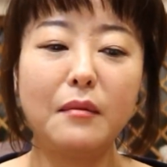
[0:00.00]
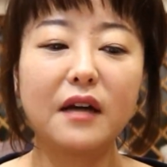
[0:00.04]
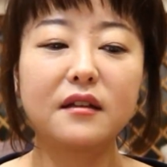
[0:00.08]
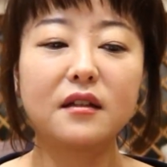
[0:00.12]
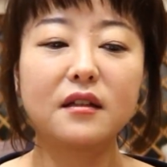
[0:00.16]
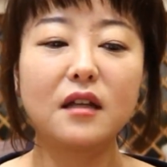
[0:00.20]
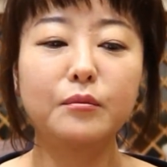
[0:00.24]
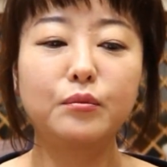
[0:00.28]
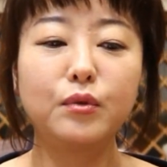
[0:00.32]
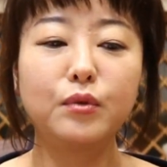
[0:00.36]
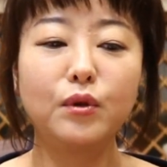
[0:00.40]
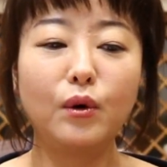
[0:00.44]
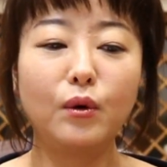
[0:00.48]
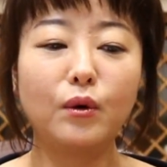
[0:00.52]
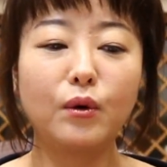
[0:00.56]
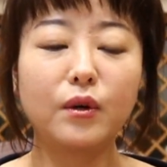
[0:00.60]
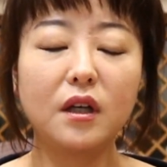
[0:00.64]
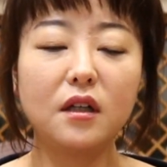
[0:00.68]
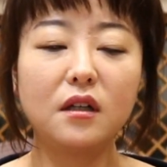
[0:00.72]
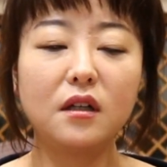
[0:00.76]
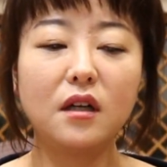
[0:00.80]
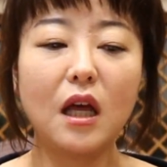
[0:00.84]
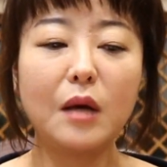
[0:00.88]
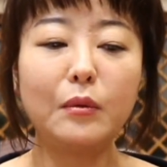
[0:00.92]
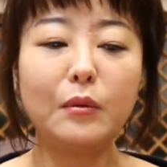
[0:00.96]
막상
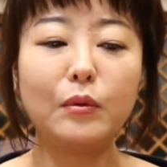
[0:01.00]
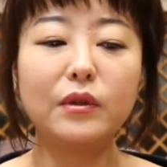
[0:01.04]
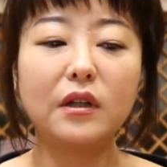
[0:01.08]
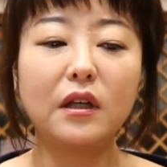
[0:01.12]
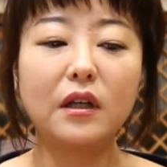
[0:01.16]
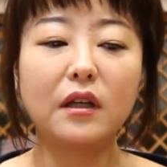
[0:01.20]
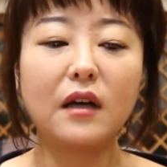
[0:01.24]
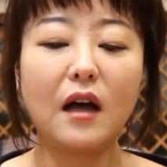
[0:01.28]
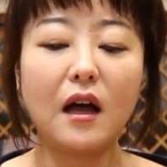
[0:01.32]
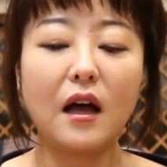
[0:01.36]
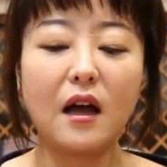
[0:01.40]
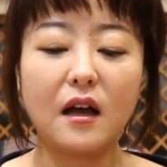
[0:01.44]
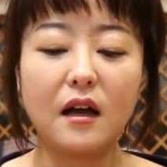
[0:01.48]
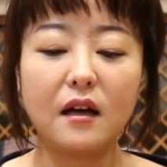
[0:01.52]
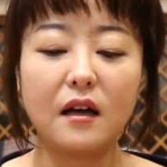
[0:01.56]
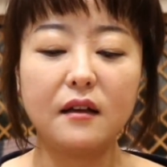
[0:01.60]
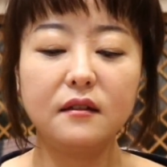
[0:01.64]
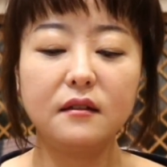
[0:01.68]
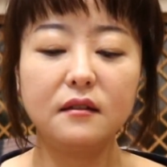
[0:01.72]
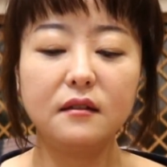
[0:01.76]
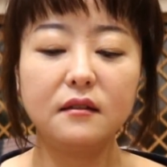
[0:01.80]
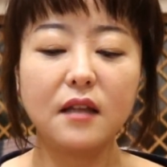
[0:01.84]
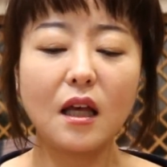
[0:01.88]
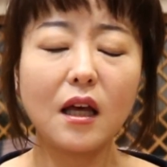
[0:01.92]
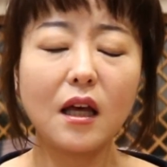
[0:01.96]
블로킹을 해보니까
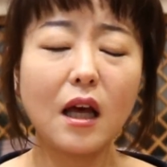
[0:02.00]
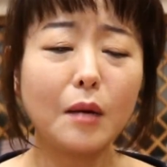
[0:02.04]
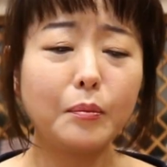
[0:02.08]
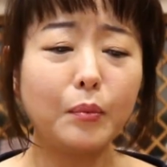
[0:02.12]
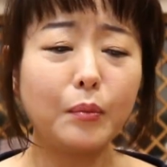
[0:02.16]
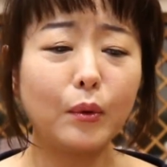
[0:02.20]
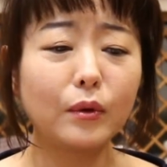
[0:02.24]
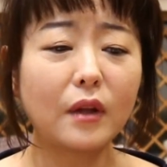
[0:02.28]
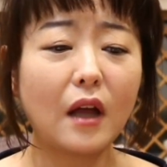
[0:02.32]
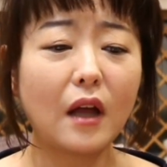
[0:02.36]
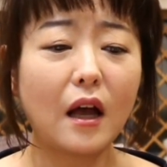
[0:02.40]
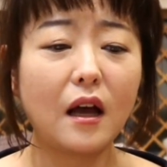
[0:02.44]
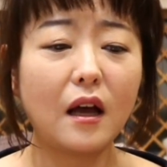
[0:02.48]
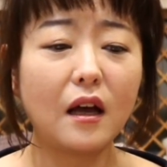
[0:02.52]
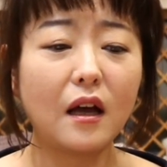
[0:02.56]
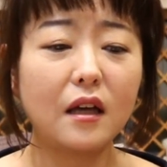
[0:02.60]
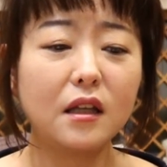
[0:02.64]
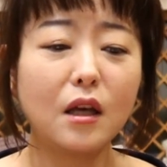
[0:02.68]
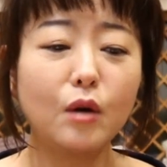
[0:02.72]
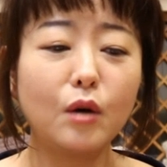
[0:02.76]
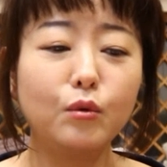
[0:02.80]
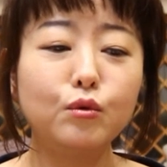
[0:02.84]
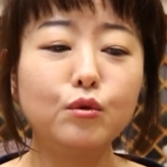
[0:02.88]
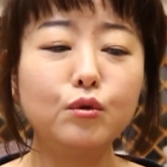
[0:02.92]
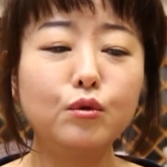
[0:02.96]
생각보다
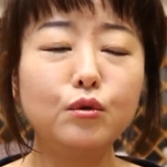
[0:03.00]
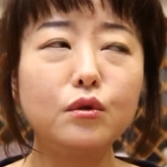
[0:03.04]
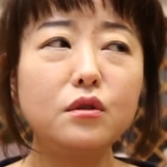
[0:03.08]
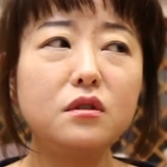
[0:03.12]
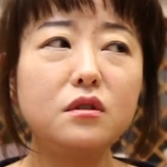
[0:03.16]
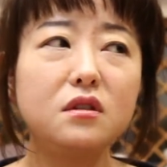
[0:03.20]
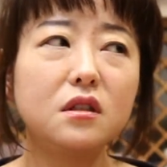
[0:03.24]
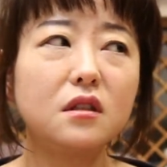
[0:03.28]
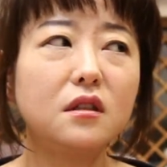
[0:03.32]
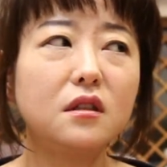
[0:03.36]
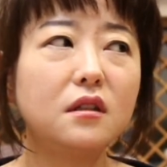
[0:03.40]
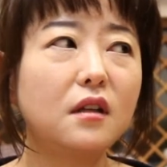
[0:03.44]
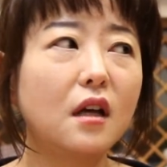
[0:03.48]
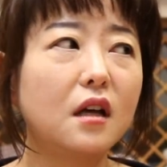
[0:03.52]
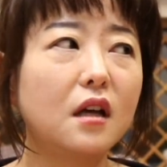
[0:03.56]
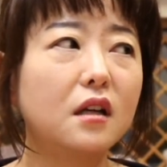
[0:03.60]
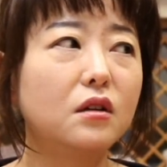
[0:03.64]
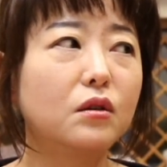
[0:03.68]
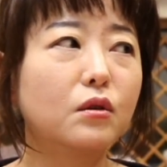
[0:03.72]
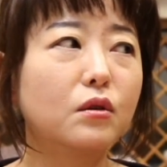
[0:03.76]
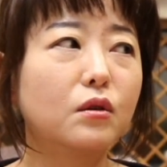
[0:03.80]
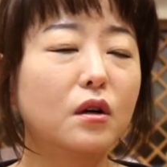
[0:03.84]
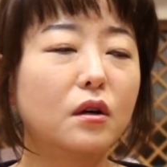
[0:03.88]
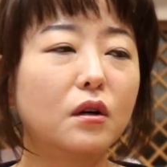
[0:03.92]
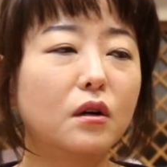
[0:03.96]
이게 우울실이나
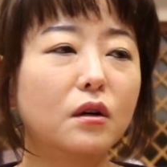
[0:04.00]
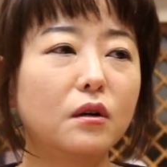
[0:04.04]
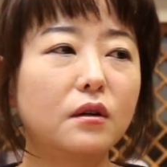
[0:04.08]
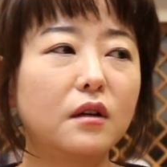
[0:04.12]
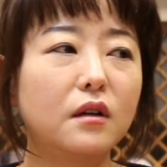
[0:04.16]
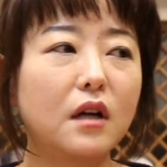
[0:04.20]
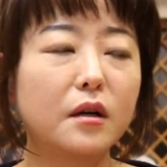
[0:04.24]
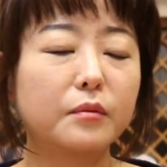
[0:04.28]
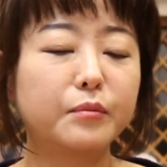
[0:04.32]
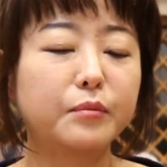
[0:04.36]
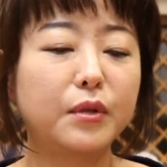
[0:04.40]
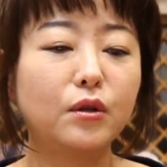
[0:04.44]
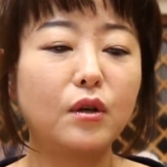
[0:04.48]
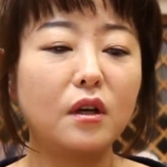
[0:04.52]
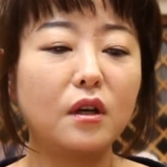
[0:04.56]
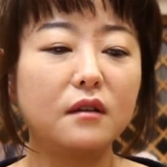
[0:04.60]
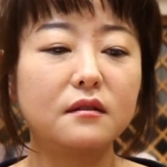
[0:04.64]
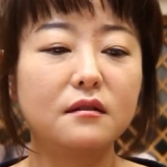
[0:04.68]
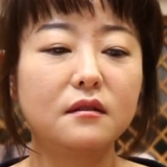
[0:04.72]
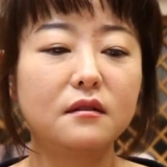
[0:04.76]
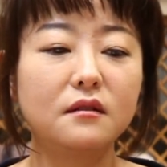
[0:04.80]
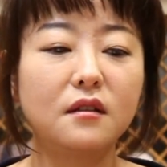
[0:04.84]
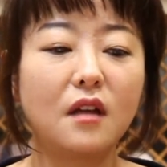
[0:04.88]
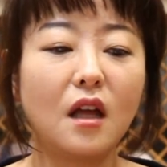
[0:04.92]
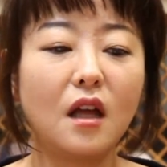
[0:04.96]
이런 거랑
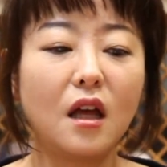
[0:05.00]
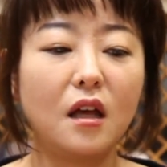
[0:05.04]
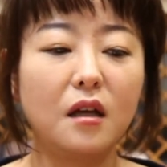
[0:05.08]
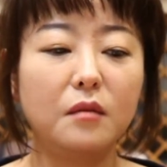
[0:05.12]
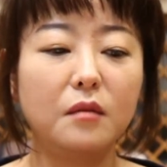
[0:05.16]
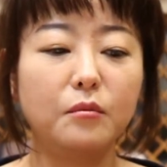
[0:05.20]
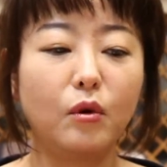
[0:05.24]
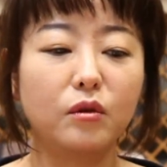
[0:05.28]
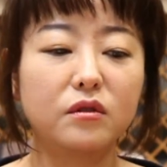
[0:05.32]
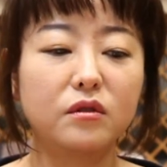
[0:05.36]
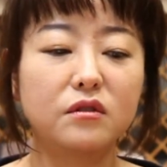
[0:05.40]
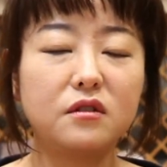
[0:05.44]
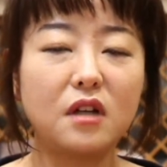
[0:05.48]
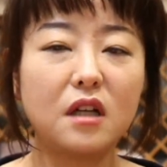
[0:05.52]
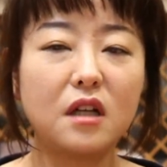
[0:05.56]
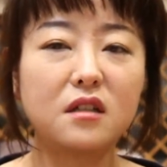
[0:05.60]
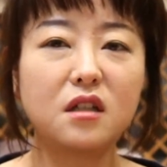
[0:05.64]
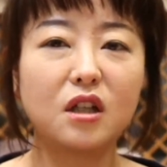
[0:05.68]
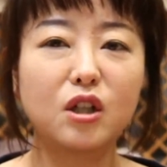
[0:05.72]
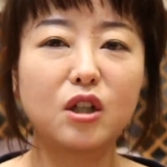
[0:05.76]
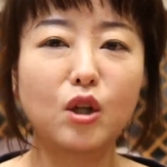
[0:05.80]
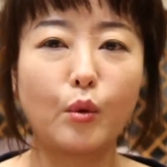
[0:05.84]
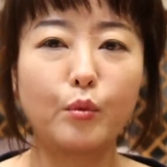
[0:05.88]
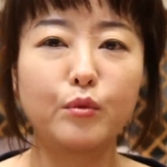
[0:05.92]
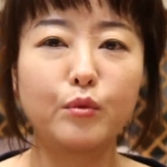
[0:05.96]
비교했을 때 뭐
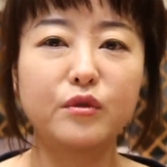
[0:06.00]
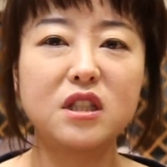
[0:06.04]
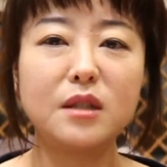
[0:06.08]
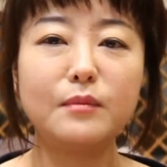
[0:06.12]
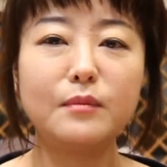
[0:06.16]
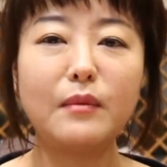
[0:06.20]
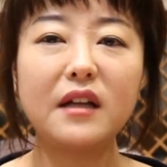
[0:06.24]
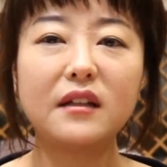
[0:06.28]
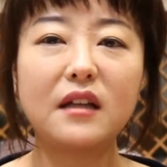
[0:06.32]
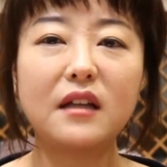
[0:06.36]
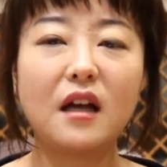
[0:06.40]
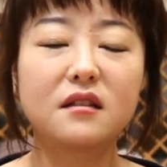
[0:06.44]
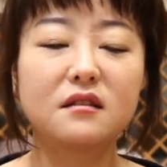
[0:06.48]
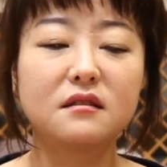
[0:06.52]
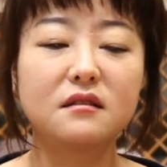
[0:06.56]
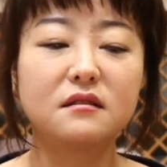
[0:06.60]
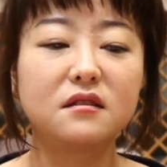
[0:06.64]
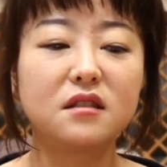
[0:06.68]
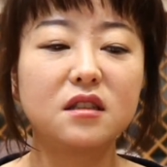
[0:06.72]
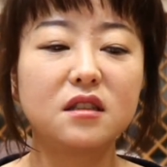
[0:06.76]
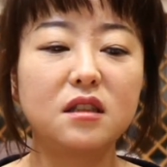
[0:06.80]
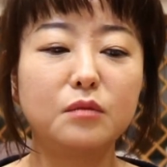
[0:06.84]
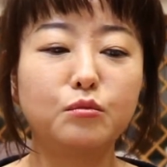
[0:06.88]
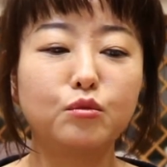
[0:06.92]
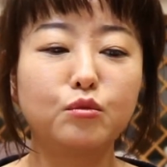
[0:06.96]
스트레치가 너무
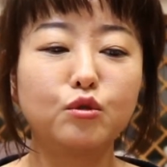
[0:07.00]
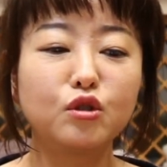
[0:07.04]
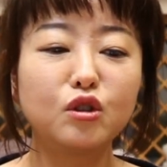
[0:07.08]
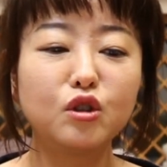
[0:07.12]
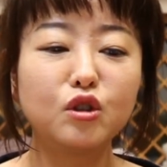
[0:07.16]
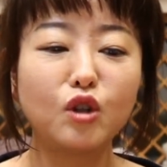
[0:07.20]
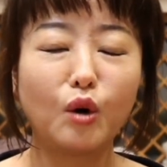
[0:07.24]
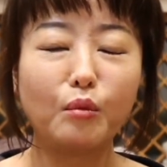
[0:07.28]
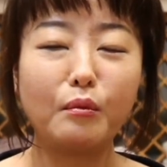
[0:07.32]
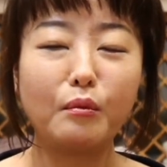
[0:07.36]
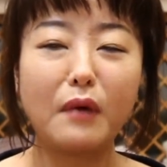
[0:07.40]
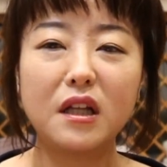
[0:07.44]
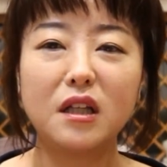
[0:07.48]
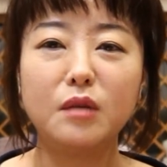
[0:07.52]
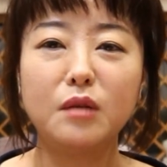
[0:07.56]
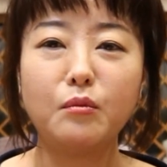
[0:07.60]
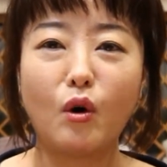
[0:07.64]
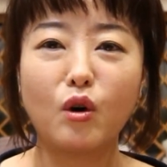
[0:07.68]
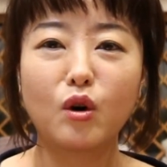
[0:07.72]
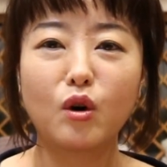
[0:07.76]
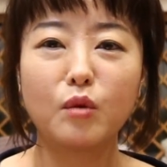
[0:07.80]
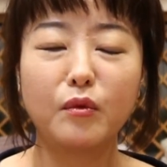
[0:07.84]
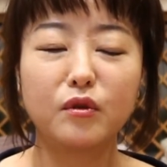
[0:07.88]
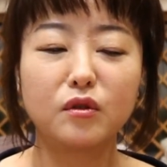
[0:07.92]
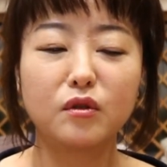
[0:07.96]
심하다든지 물을 너무 많이
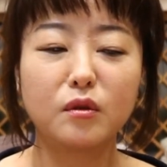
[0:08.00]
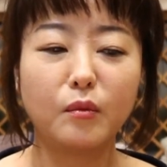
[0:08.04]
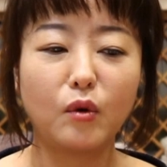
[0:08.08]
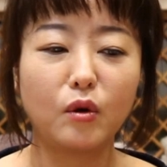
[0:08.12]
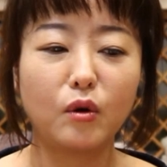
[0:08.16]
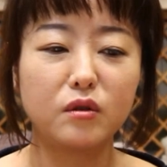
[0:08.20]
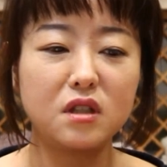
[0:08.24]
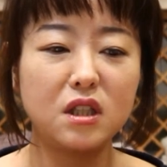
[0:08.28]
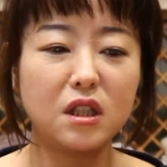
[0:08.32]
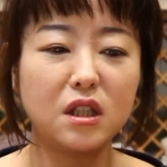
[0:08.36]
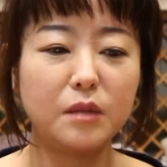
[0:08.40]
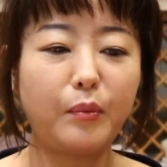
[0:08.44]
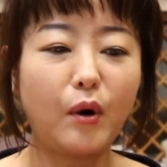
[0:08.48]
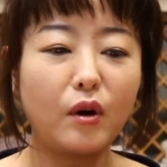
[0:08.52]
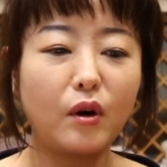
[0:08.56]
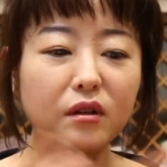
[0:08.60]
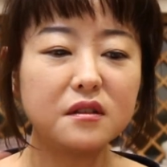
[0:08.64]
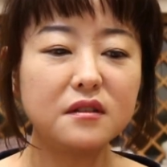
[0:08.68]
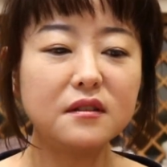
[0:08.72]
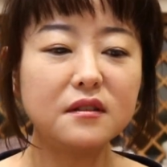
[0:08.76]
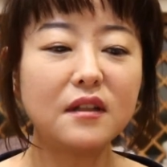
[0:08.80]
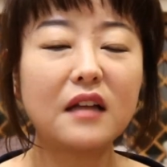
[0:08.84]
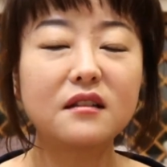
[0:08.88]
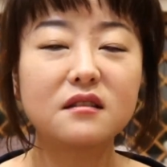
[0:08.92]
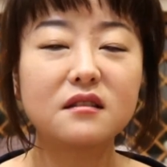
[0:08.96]
먹으면서 뭐 실이
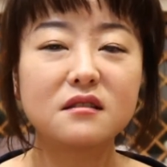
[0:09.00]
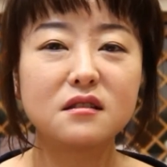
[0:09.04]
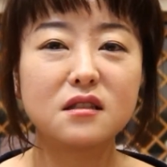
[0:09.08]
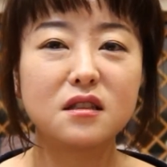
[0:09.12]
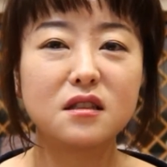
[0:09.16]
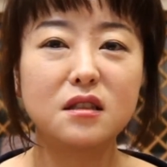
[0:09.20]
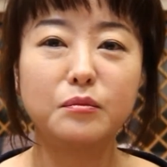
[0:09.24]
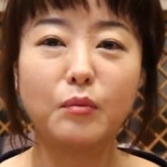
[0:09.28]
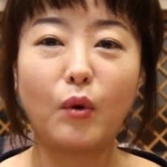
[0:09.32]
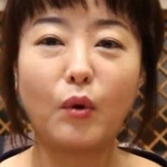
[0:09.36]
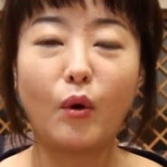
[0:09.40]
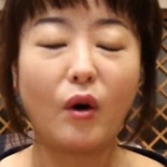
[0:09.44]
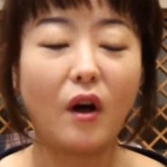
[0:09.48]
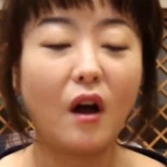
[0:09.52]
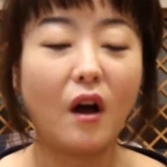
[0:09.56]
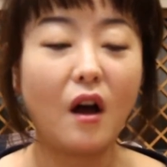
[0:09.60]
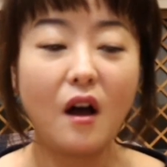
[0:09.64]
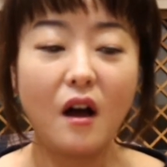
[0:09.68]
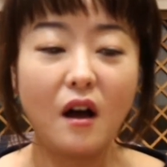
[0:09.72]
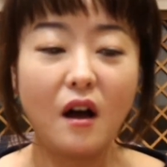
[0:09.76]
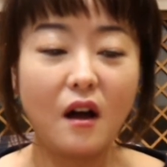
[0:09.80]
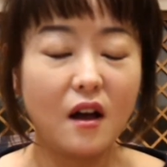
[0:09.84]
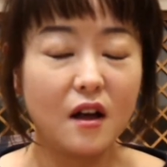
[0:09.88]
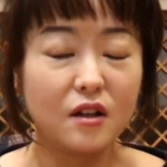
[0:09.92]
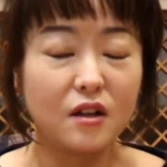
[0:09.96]
퍼진다든지 뭐
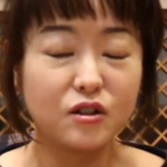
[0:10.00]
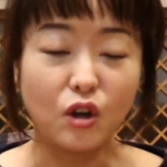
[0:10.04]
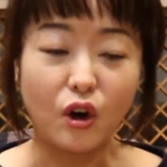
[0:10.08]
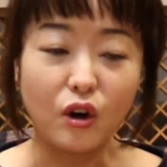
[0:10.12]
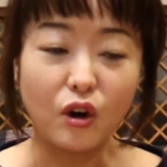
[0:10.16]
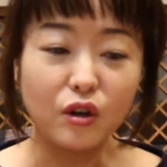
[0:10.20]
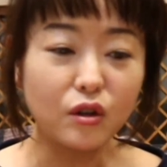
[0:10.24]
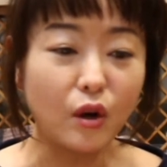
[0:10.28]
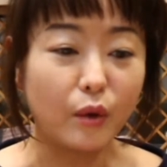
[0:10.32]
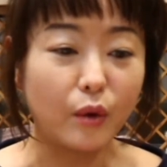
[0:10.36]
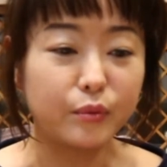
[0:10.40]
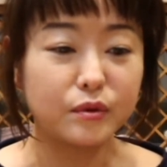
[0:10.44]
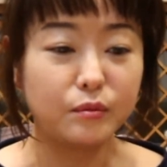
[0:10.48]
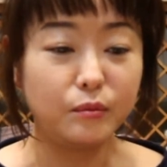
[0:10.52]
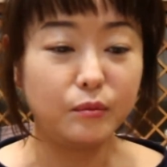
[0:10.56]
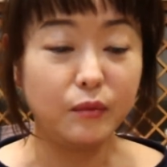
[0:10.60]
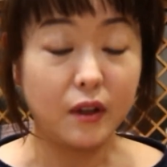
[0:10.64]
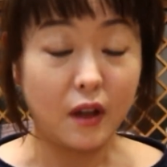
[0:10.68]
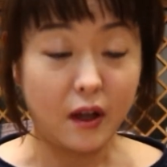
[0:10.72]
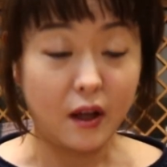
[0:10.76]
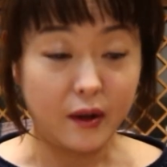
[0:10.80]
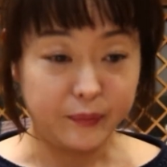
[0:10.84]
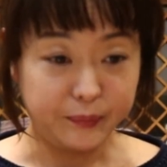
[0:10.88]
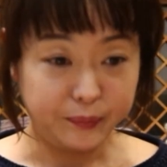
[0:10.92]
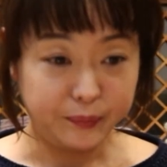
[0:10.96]
전혀
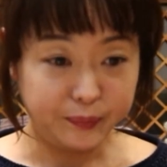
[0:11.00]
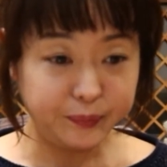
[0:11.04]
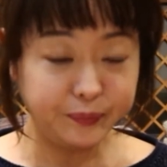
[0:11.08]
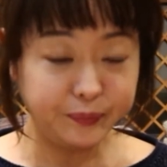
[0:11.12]
없습니다.